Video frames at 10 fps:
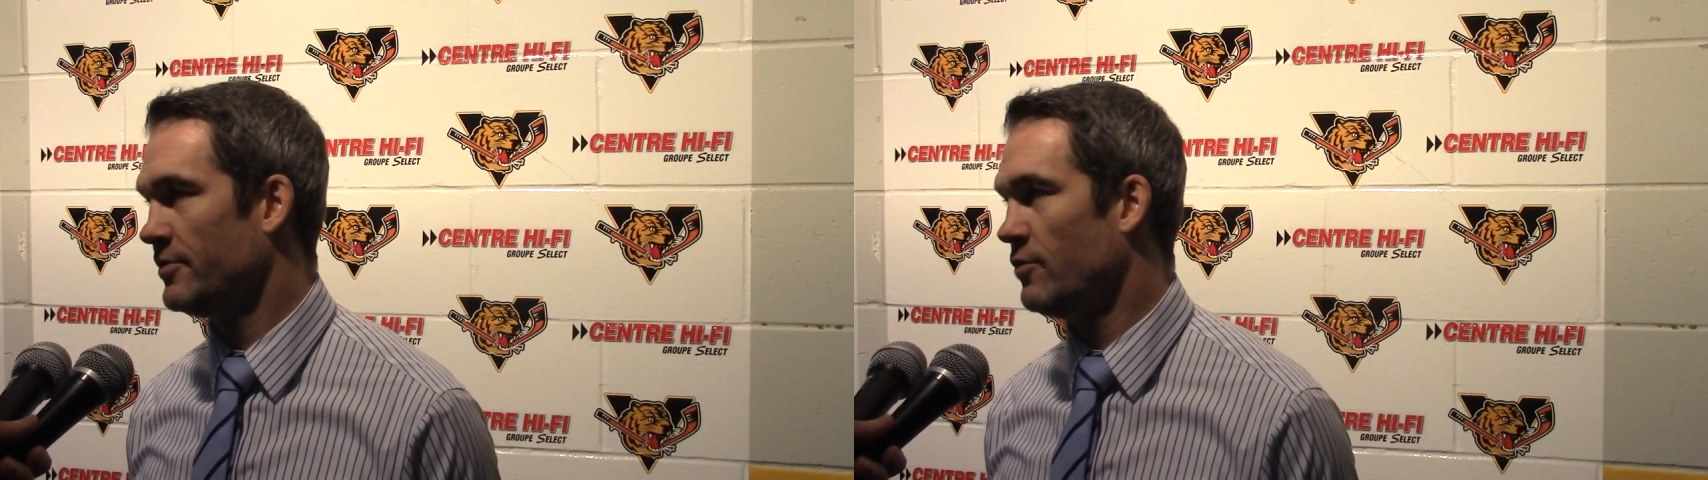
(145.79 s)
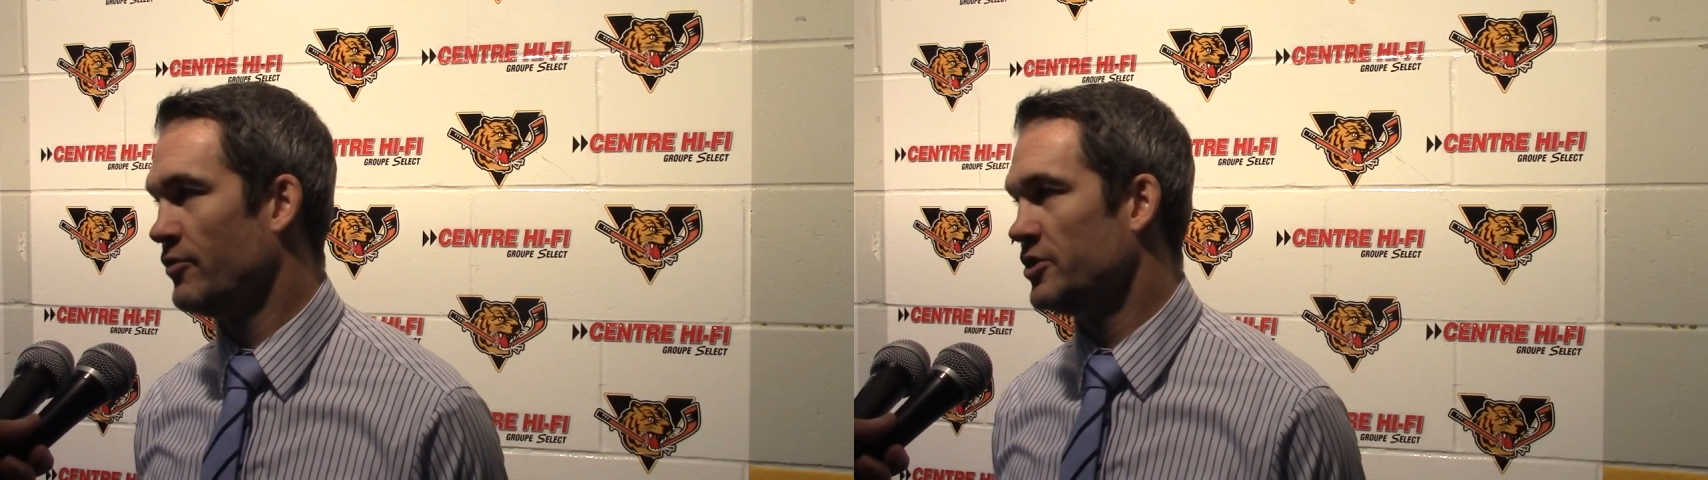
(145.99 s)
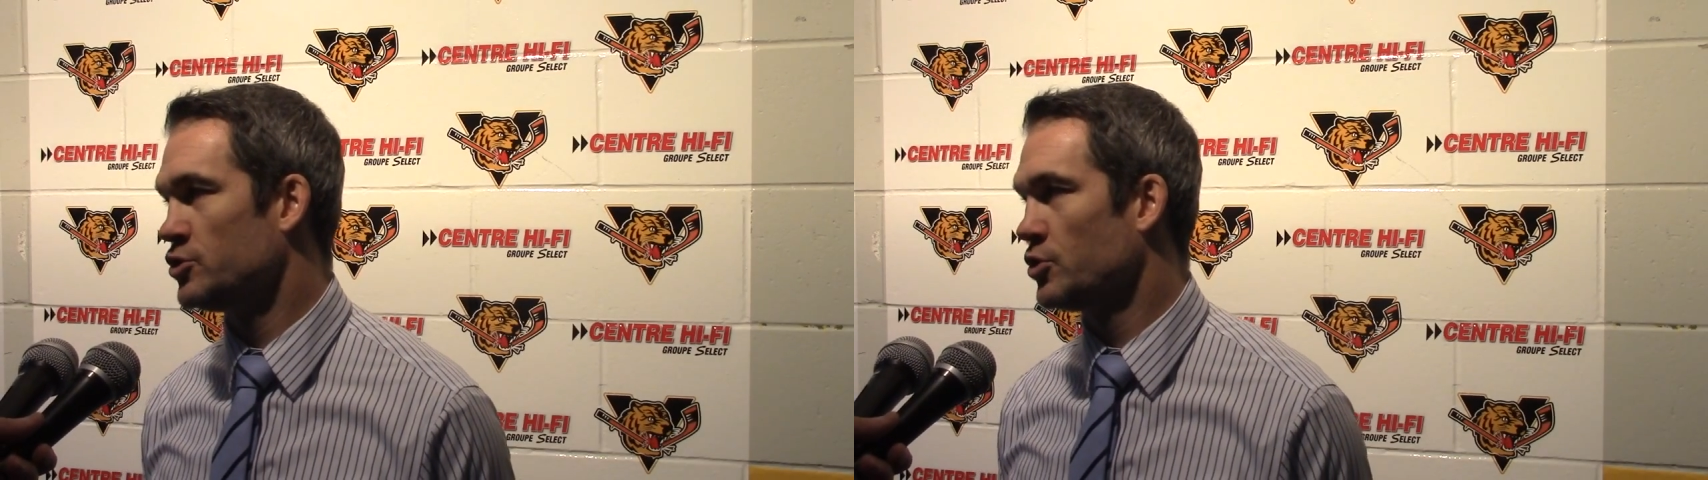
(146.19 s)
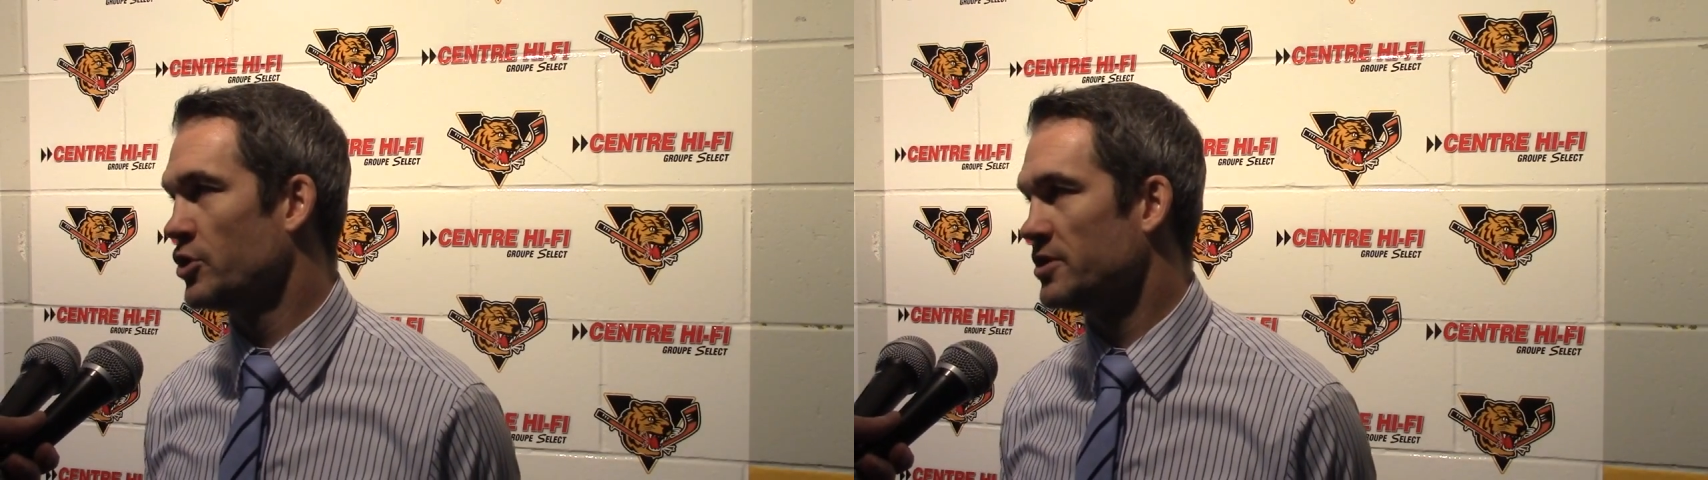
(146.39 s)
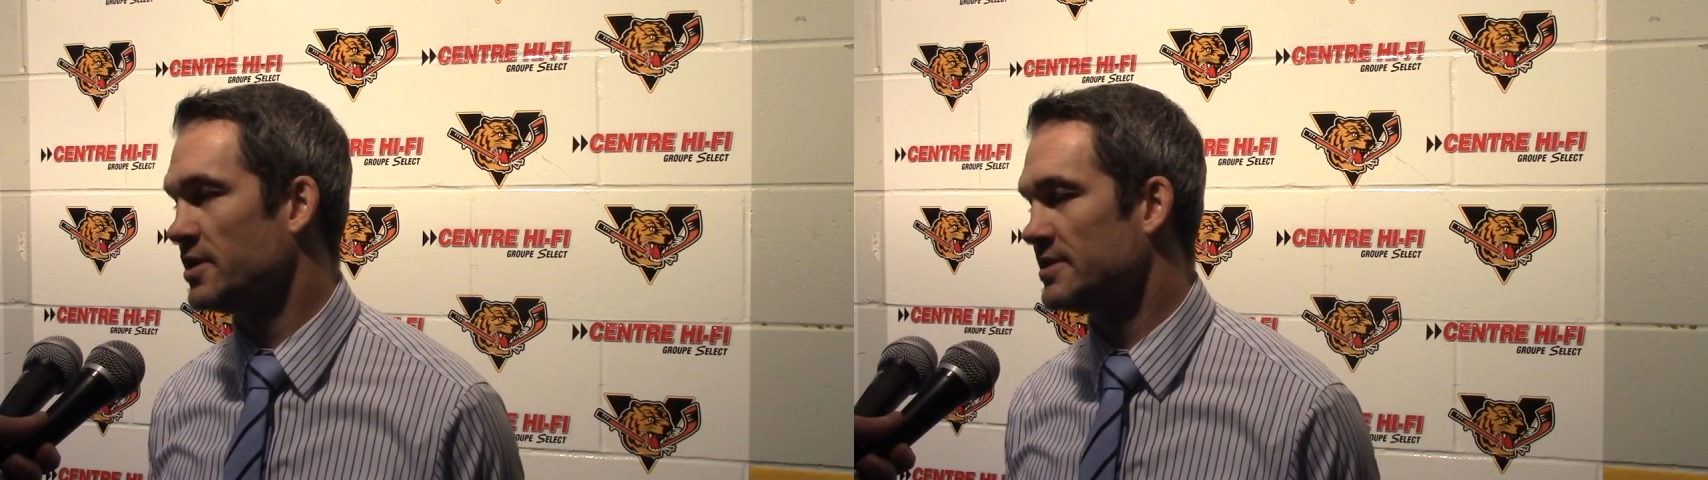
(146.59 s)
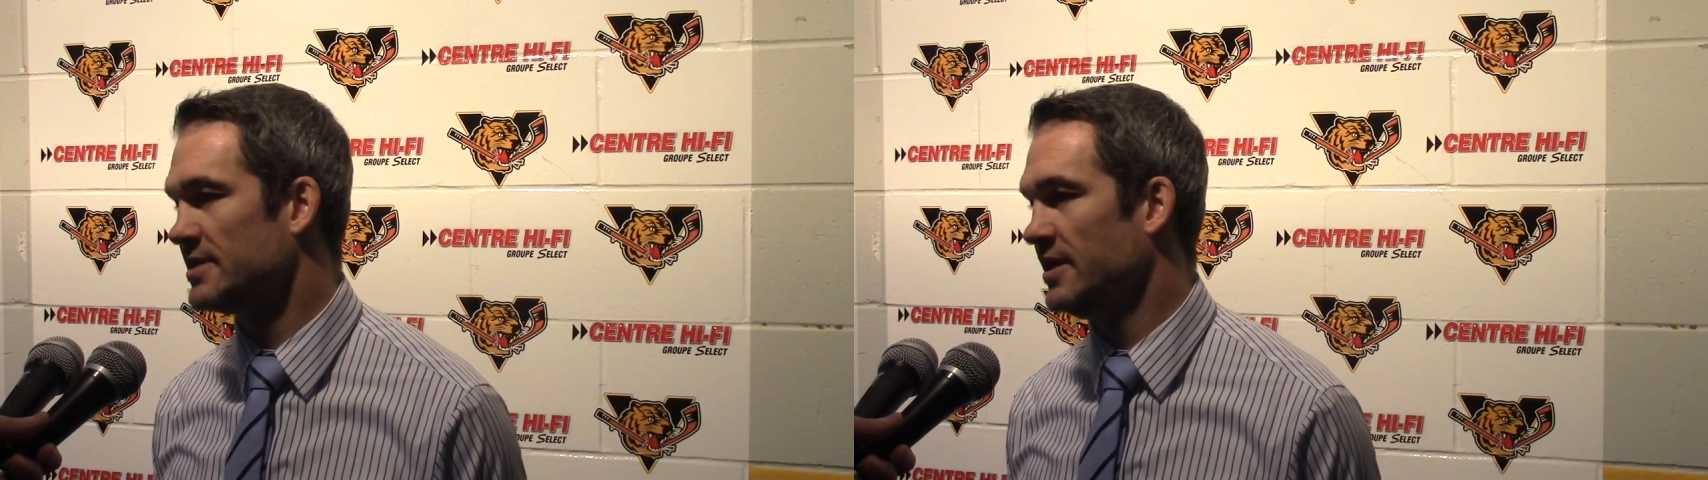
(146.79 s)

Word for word: On veut être sûr que si